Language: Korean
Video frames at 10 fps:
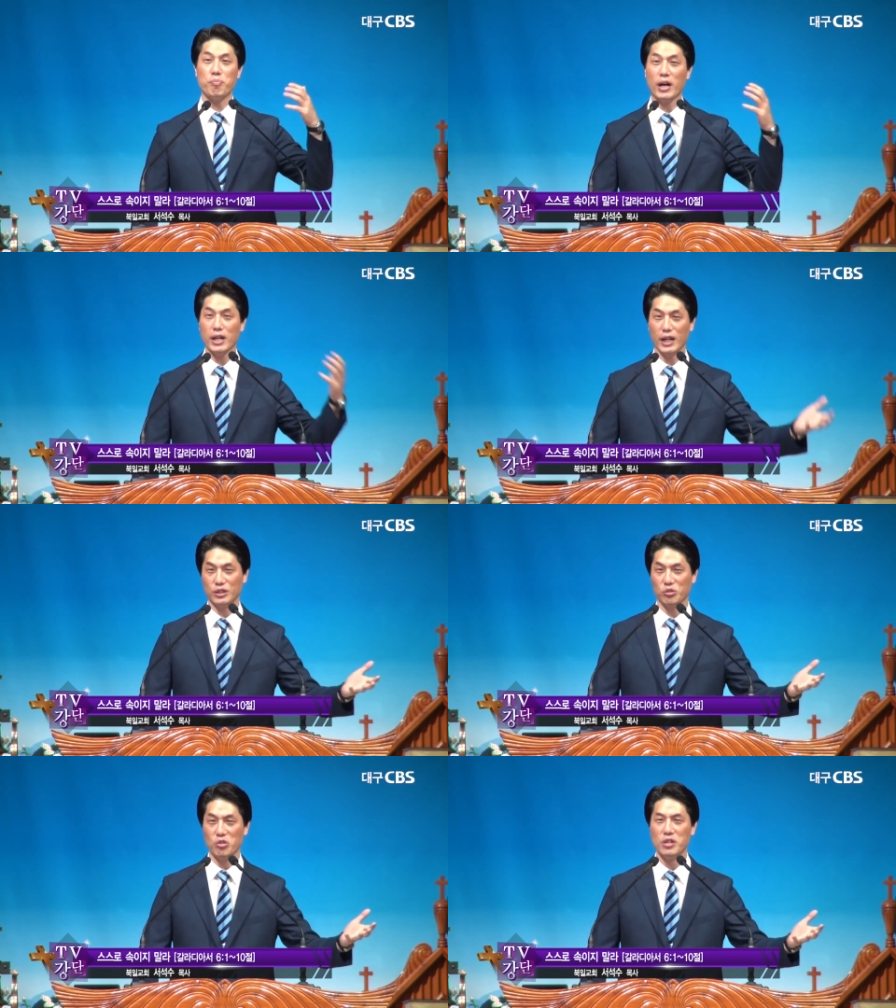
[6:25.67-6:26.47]

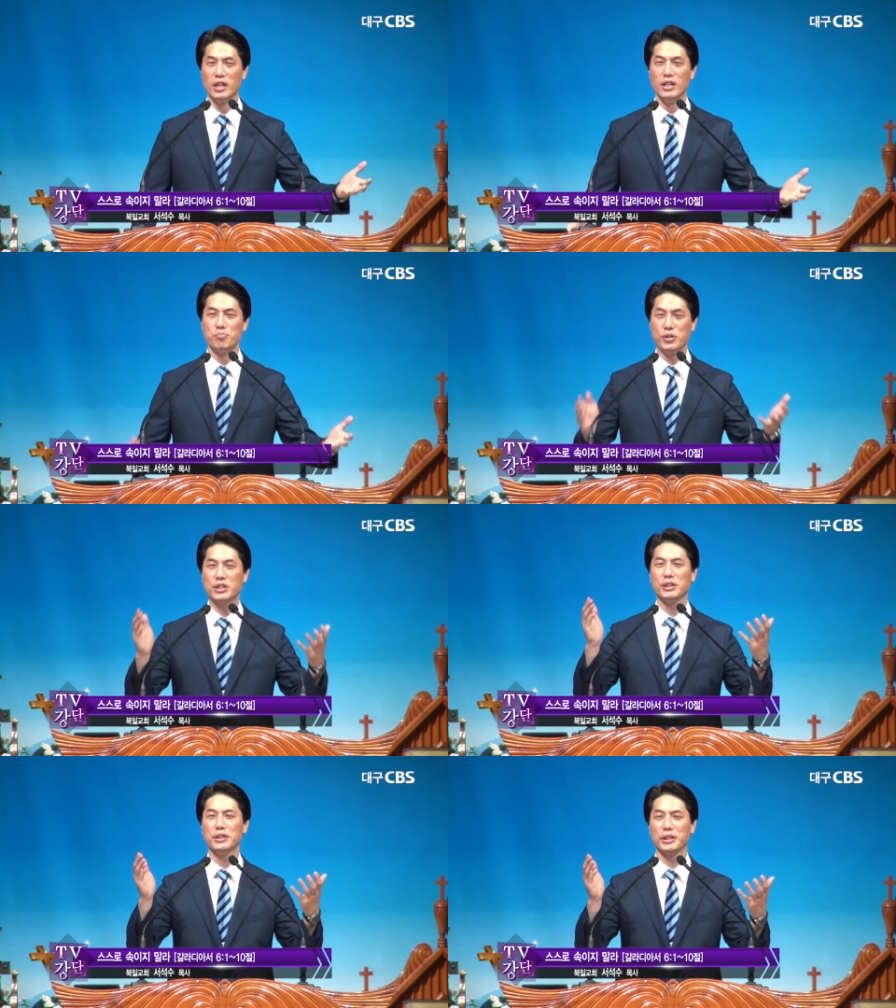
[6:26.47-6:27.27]
팔아가지고
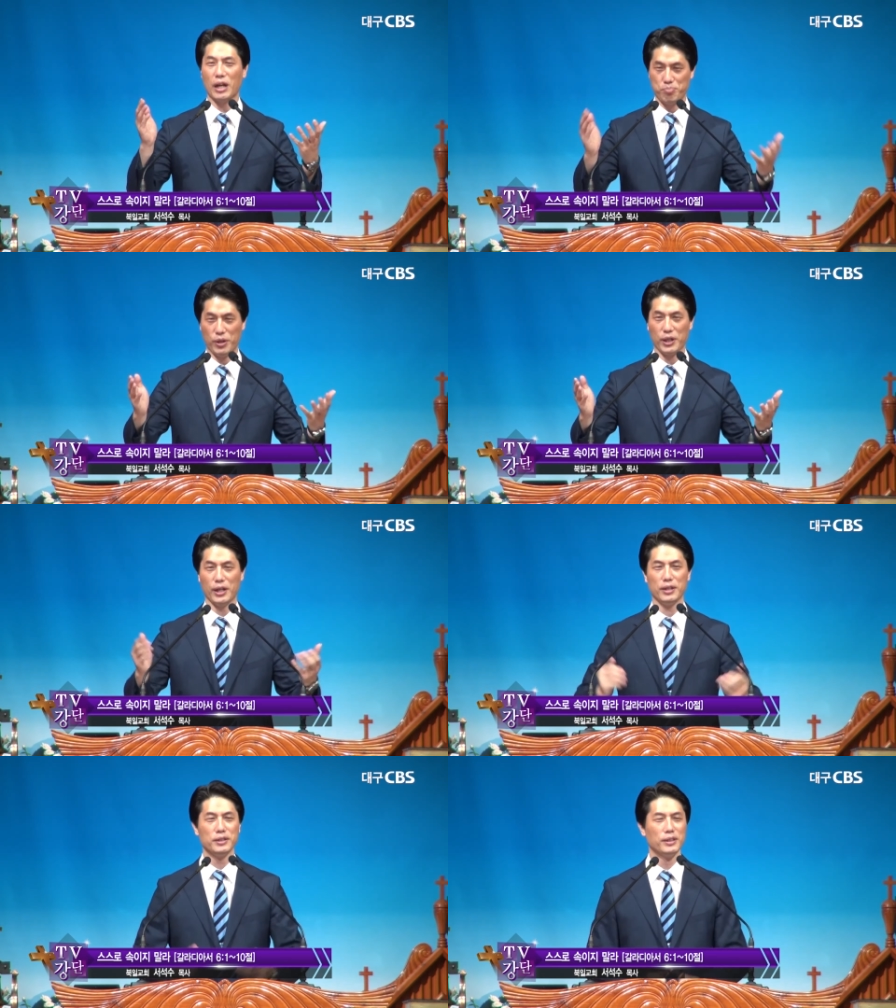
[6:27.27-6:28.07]
빚을 갚아라.